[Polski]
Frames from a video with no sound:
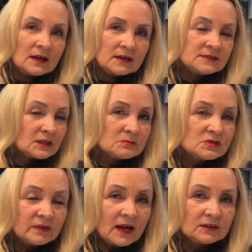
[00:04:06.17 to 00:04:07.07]
za tym
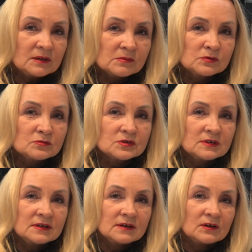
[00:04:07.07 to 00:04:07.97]
światem,
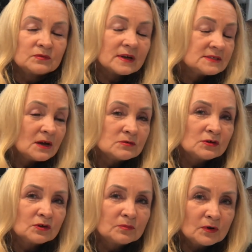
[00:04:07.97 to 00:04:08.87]
którzy odwracają
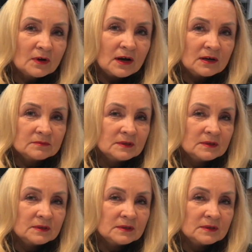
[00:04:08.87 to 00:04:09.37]
się od Boga,